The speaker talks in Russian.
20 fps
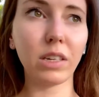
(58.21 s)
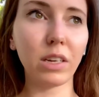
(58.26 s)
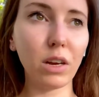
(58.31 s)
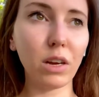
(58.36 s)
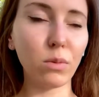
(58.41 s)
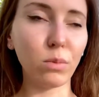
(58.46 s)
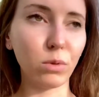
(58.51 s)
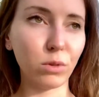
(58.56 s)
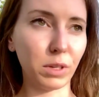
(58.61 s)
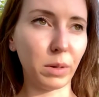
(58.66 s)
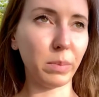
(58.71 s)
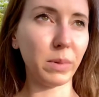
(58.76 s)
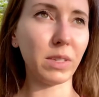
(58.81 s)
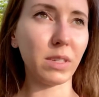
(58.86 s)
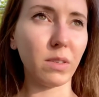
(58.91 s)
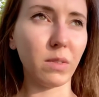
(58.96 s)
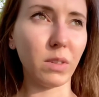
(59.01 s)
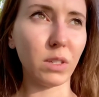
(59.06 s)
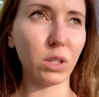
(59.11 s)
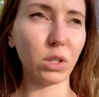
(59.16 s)
Я люблю
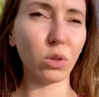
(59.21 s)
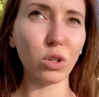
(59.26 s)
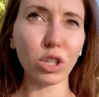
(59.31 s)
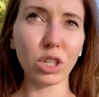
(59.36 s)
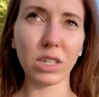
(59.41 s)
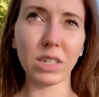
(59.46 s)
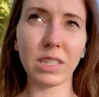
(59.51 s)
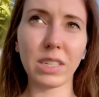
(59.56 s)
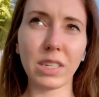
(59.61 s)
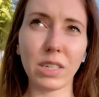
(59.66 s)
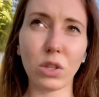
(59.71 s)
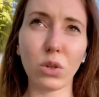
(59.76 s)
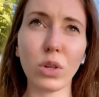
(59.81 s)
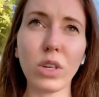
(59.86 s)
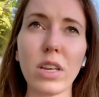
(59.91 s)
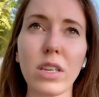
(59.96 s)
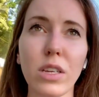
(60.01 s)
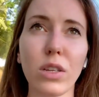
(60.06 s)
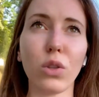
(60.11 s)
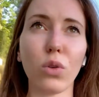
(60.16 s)
записывать сложности, но
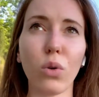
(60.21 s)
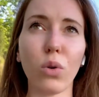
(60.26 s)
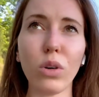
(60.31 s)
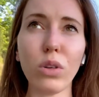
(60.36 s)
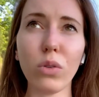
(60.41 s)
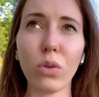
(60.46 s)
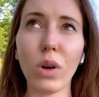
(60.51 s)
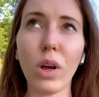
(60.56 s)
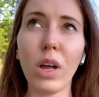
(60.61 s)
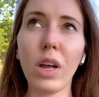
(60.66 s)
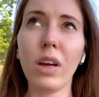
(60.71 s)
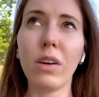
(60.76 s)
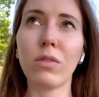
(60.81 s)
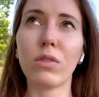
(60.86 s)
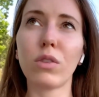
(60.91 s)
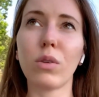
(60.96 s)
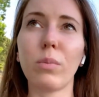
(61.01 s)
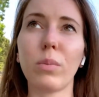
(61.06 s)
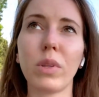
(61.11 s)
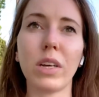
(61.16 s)
я не ною в
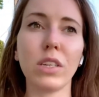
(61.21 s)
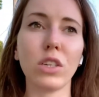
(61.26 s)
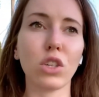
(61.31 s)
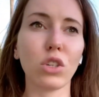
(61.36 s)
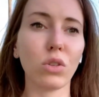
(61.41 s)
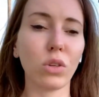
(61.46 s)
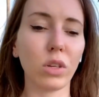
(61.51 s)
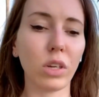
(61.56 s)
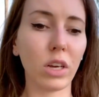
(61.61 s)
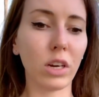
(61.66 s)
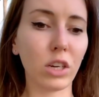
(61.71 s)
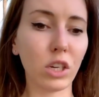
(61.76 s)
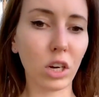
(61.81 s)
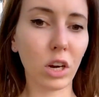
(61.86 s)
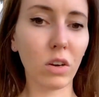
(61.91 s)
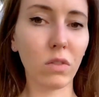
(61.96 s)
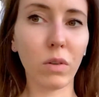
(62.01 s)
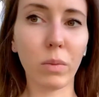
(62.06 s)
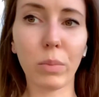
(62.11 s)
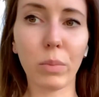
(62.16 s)
том плане, что я
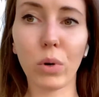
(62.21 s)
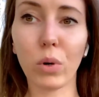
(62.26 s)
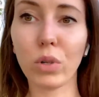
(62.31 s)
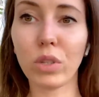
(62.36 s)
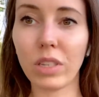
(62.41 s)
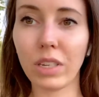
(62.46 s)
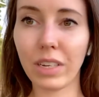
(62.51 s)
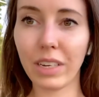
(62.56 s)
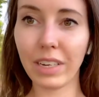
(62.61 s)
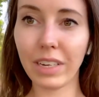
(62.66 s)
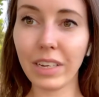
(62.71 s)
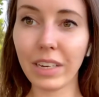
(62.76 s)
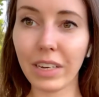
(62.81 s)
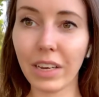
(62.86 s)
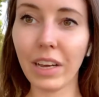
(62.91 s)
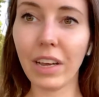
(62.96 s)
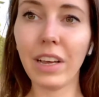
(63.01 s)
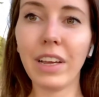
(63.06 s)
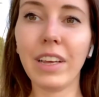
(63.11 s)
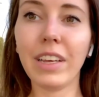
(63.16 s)
решаю вопросы и
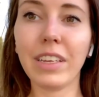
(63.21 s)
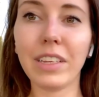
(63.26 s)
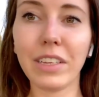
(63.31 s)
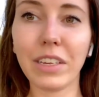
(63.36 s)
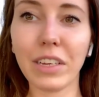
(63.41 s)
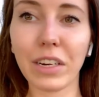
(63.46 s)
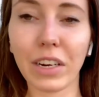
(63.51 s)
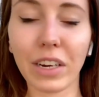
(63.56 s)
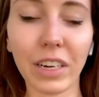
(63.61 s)
их